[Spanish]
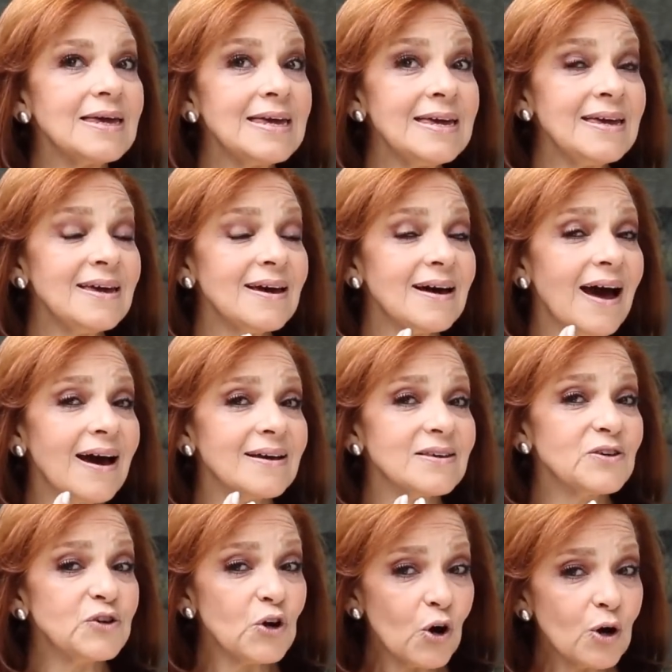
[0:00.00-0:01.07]
Y
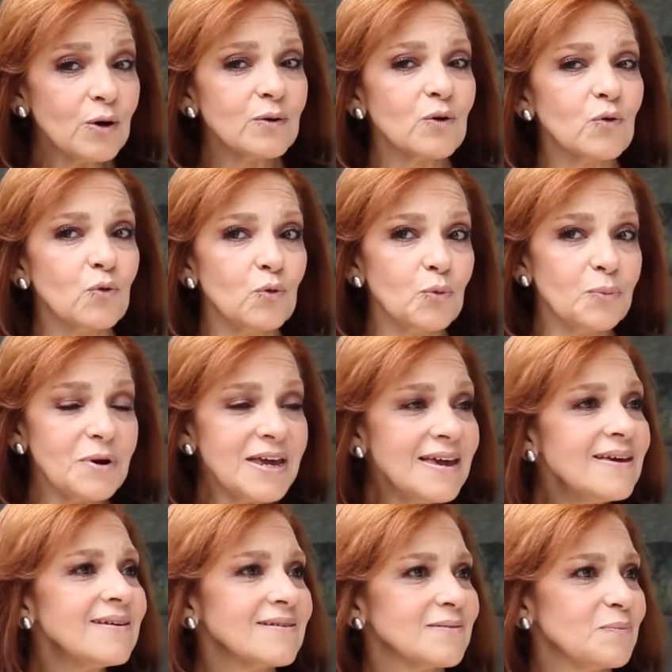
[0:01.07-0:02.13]
yo
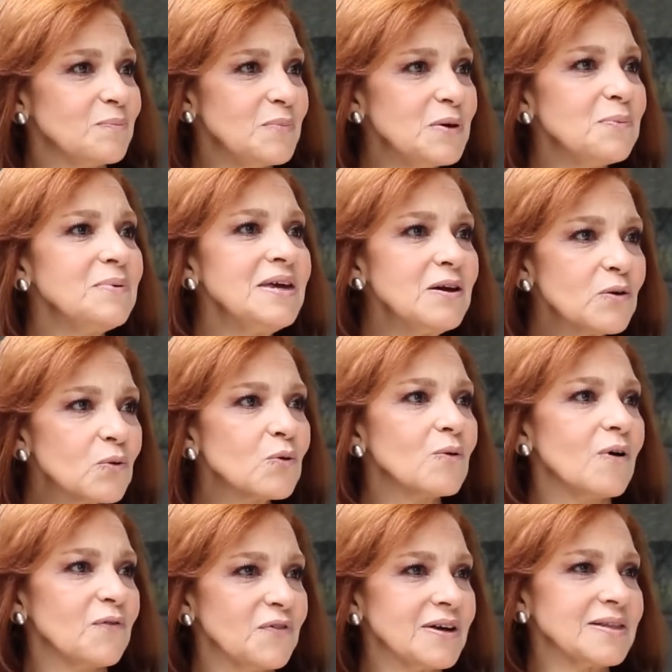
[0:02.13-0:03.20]
cubrí mi
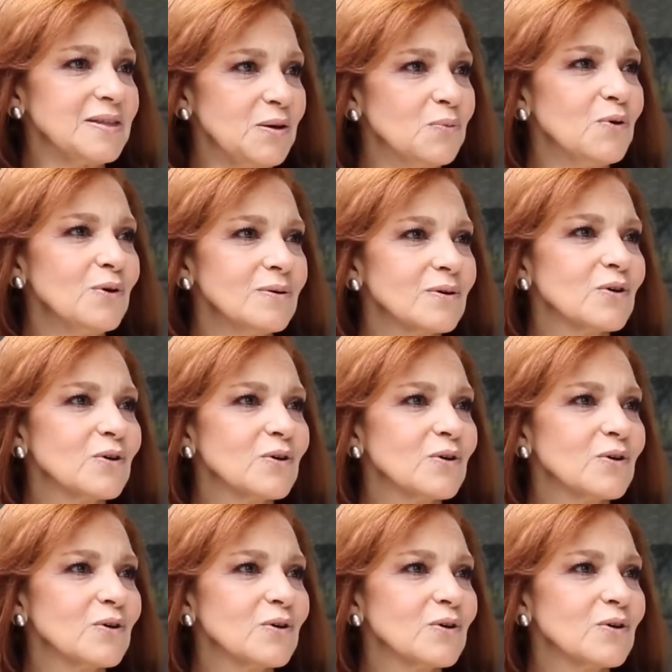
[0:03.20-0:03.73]
vínculo afectivo